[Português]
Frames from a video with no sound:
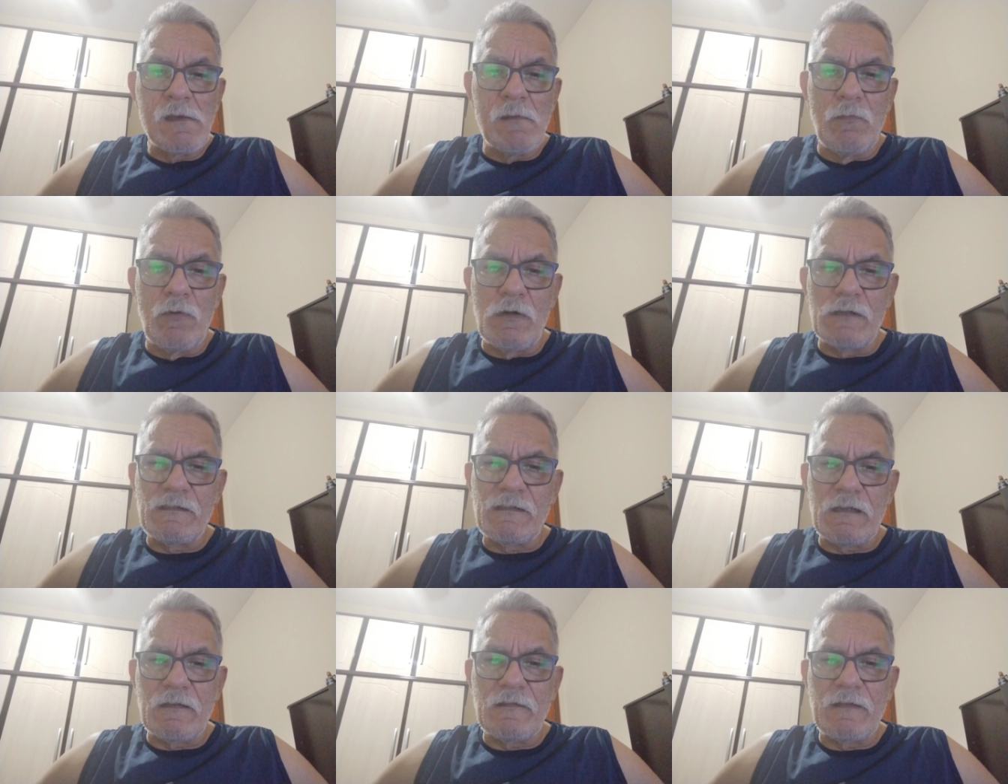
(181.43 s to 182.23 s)

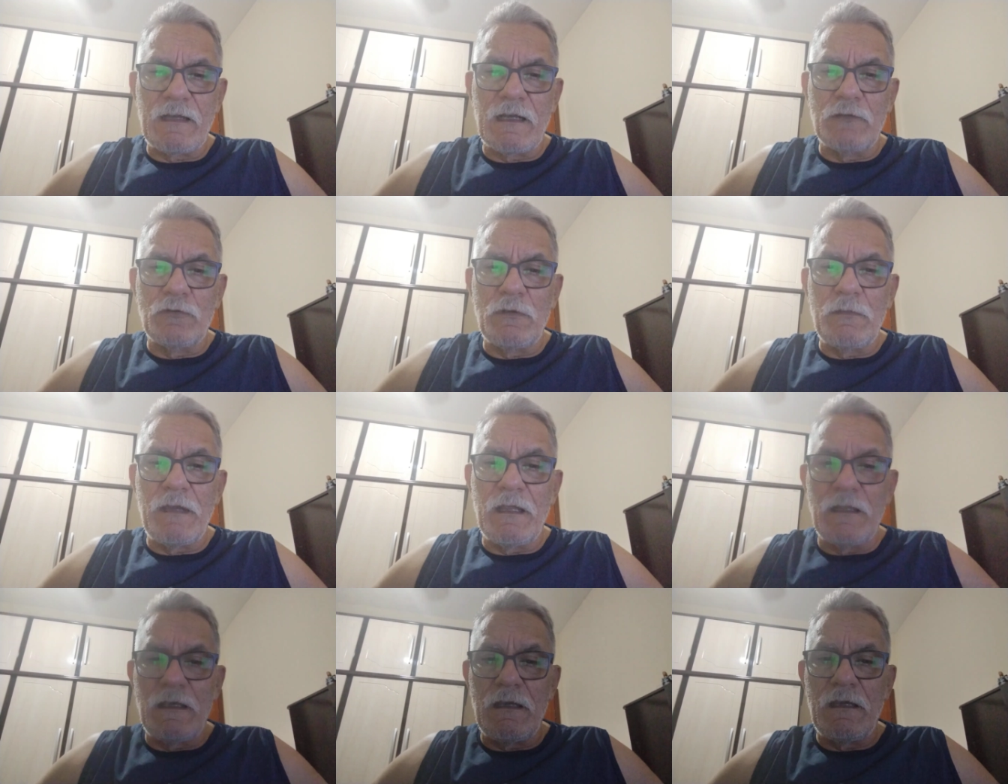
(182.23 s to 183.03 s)
Mostra a Serra do
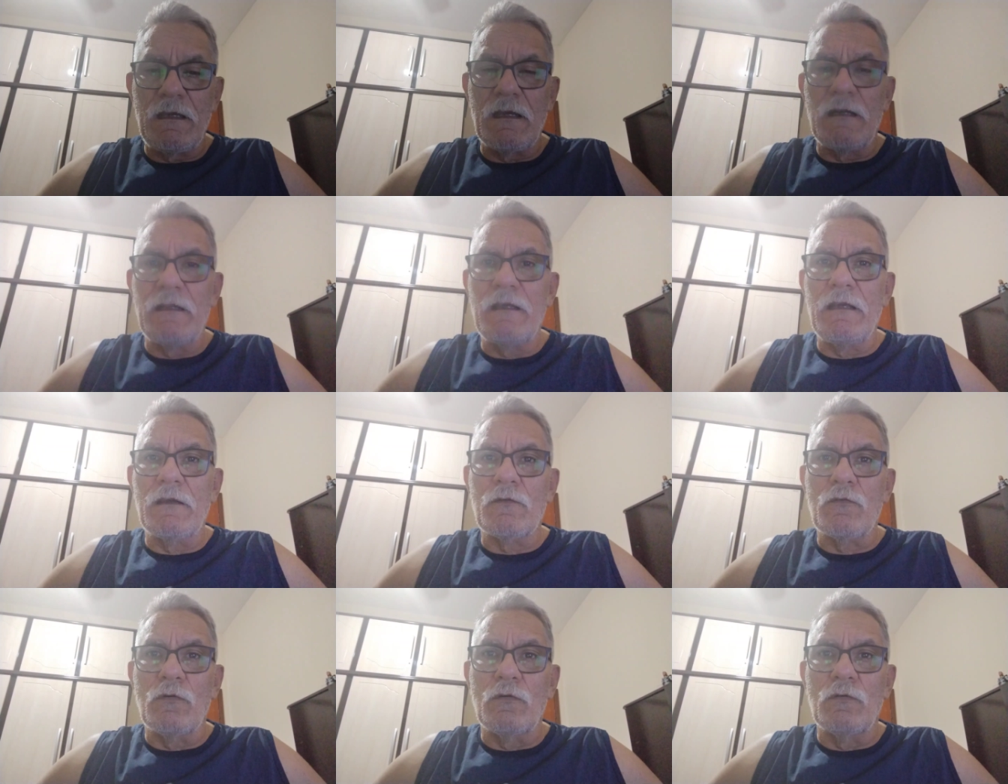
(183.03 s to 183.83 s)
Imeri
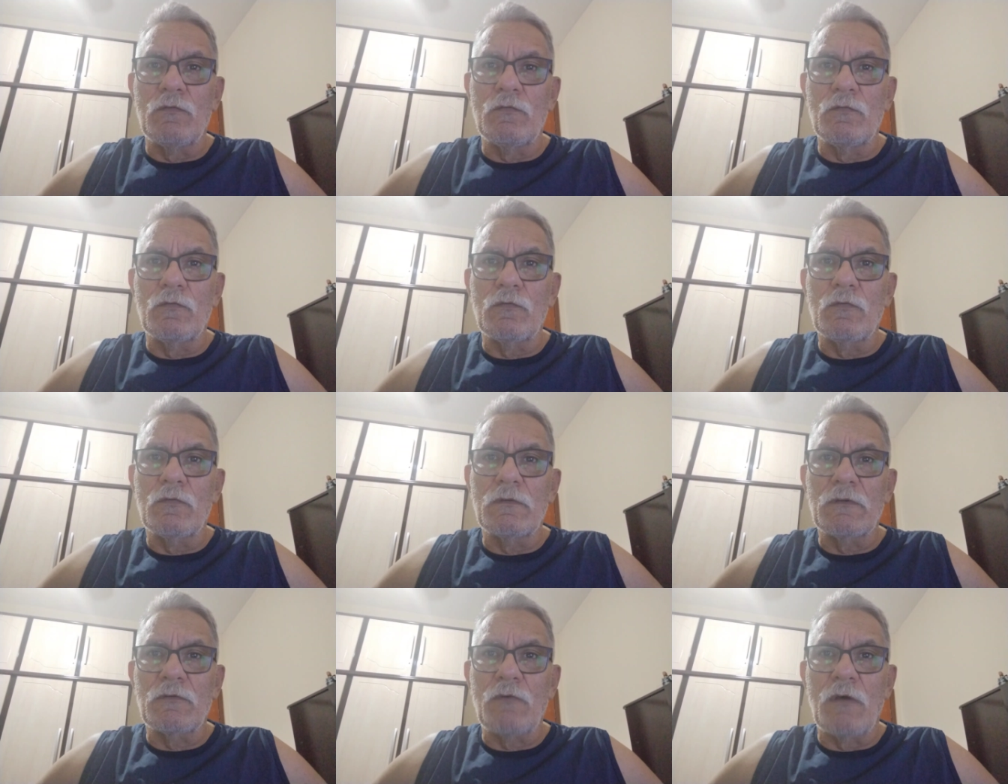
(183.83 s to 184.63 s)
ali
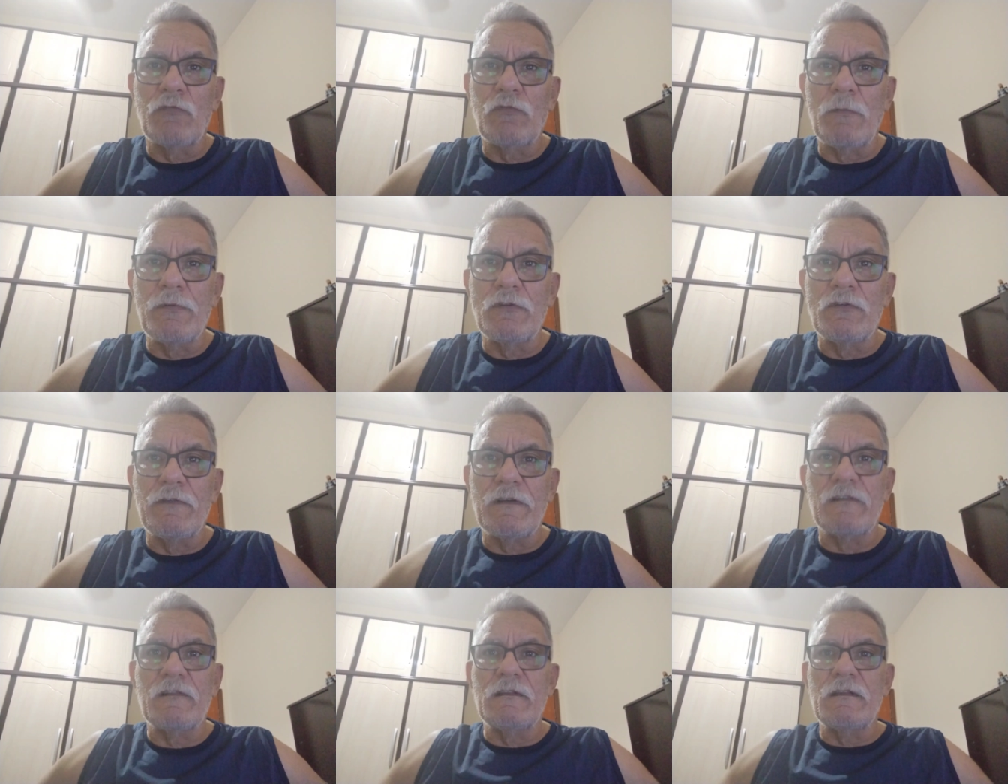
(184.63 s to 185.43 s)
com, com a sua
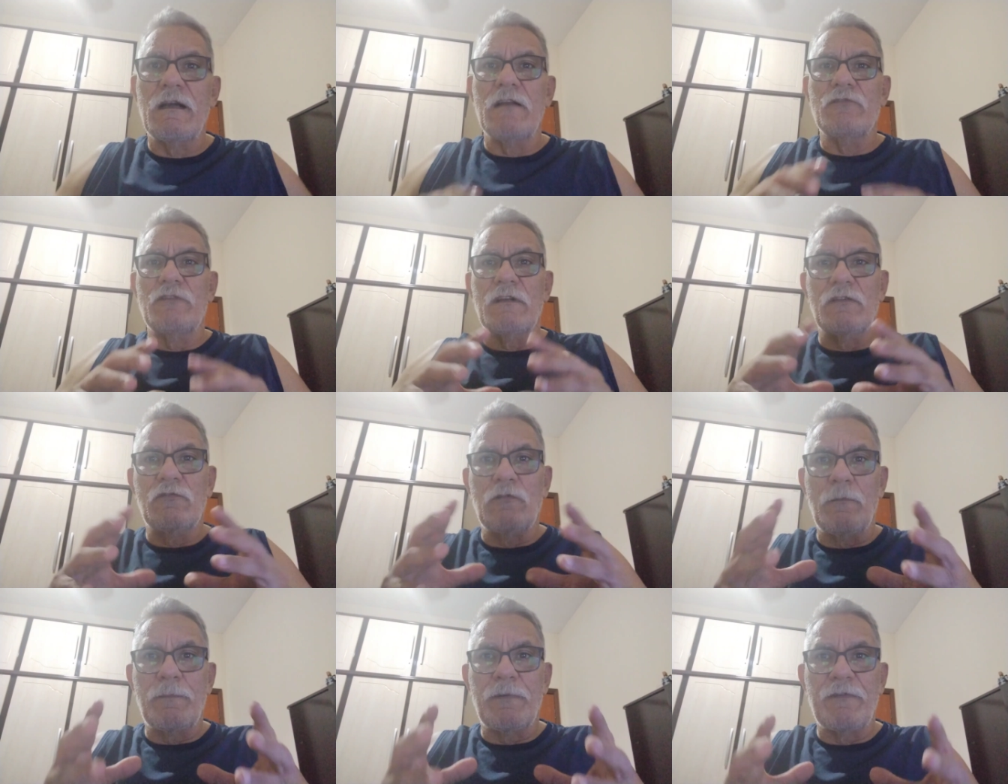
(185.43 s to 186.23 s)
biodiversidade, era
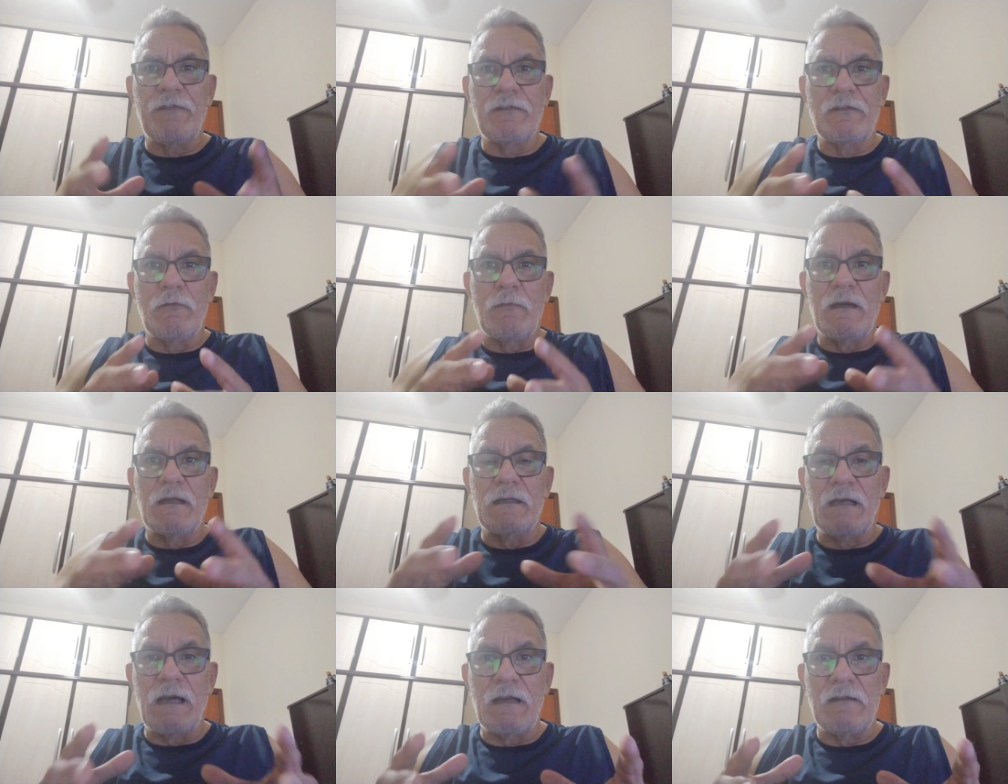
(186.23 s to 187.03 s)
só para fazer uma
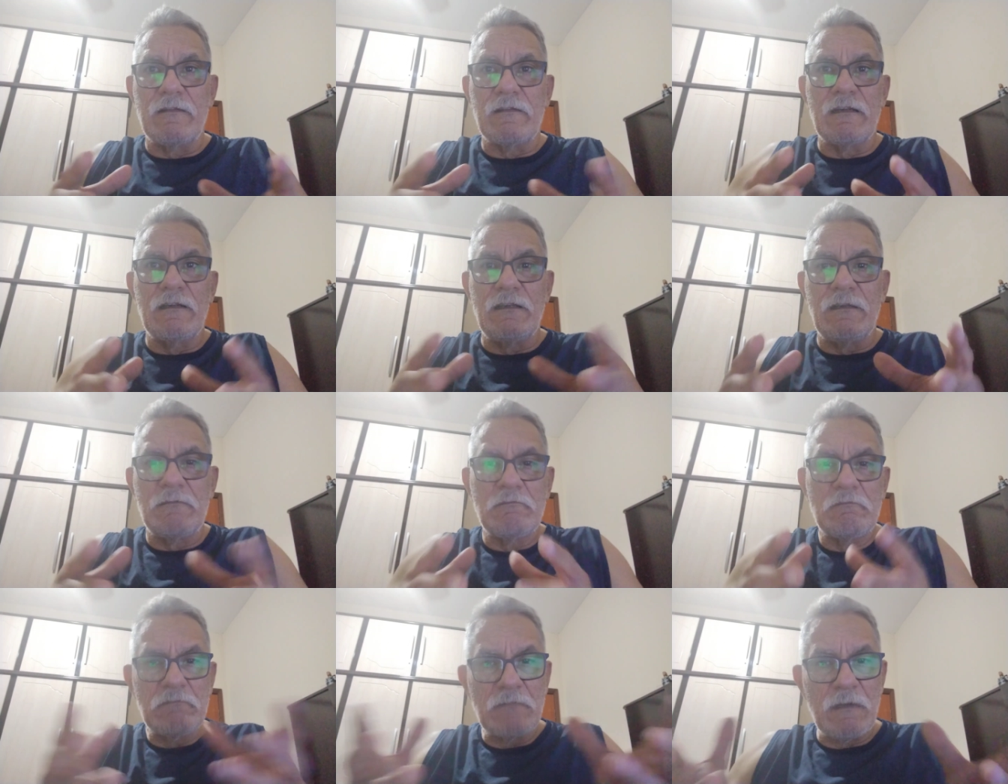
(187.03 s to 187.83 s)
análise ali.